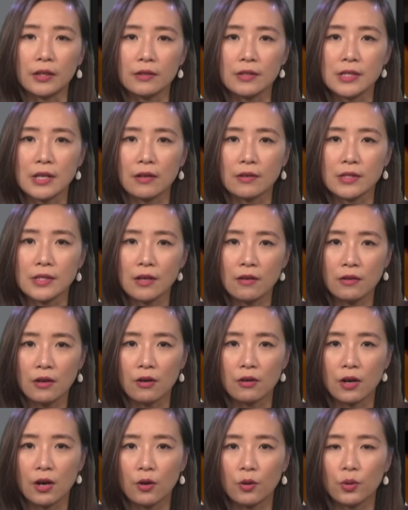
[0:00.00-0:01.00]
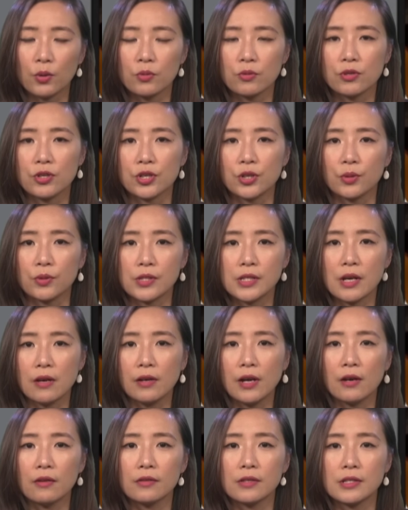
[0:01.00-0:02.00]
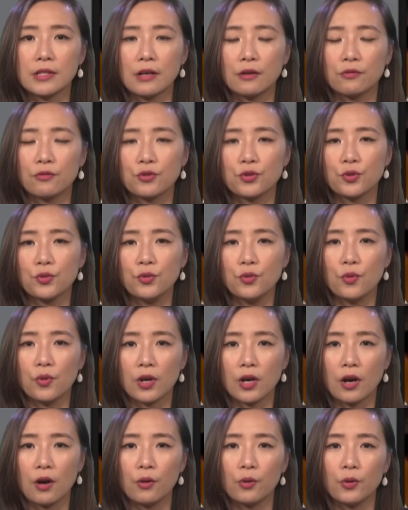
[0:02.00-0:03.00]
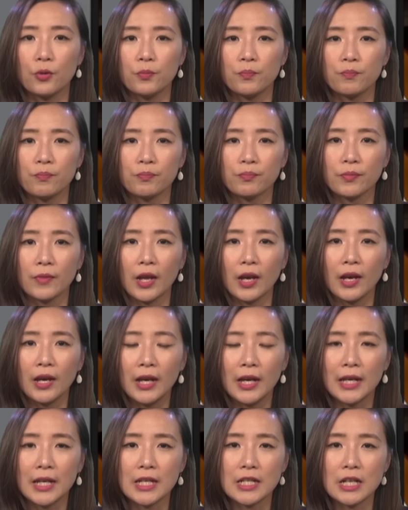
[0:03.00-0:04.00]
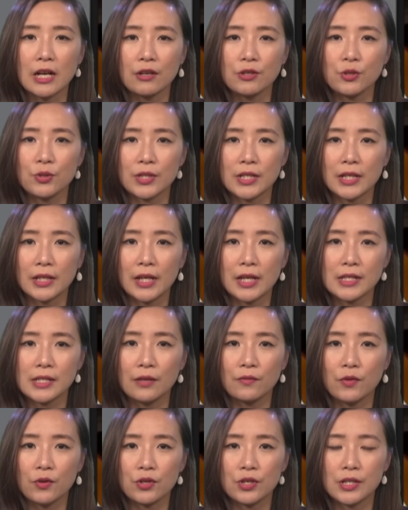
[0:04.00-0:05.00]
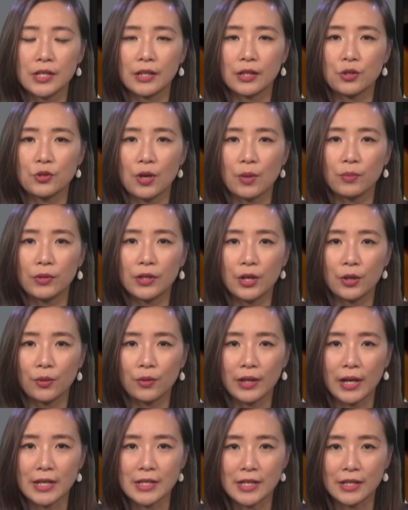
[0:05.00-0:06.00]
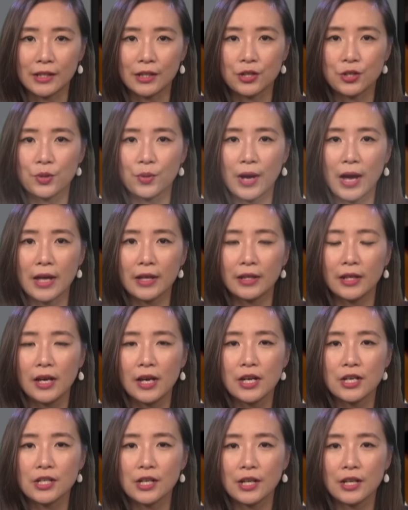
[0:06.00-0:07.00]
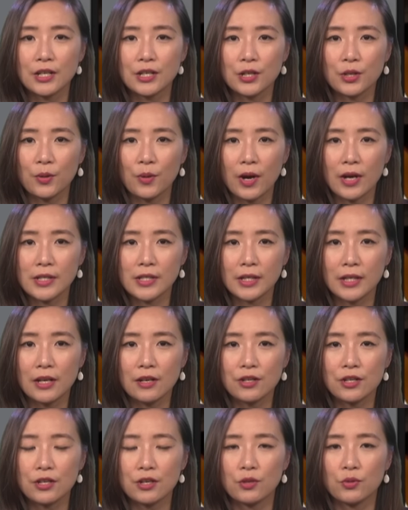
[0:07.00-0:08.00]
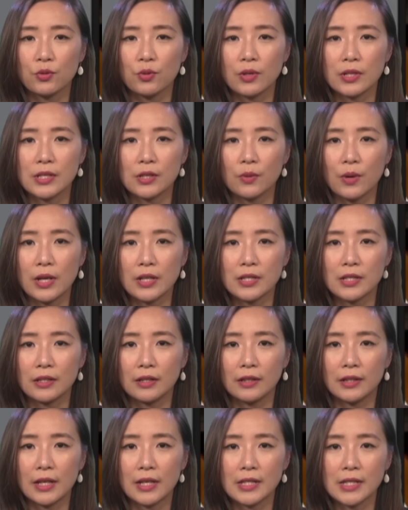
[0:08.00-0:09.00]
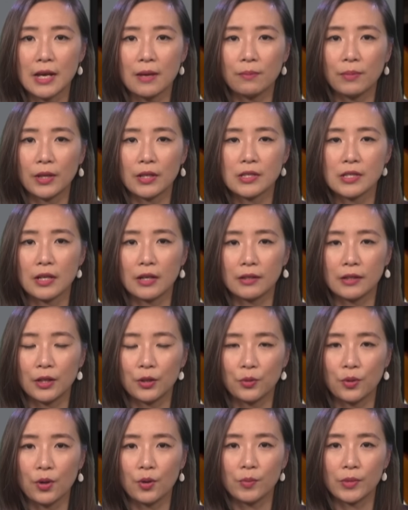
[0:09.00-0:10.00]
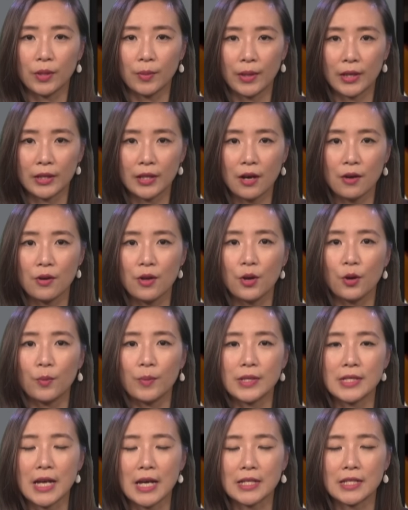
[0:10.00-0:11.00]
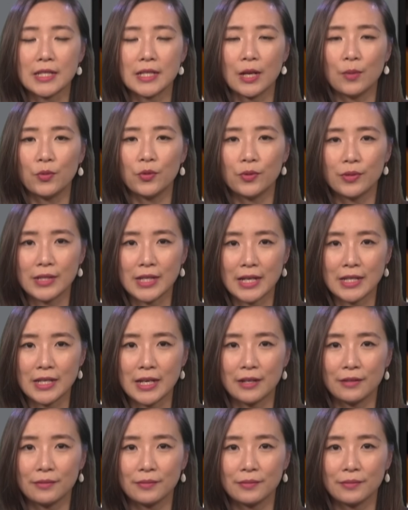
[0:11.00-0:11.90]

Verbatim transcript: 向香港靠拢，只有香港向中国靠拢。以上就是今天新风视线的全部内容，感谢您的收看。这里是华尔街电视。如果喜欢，记得点赞并且订阅我们的频道。我们下期节目再见。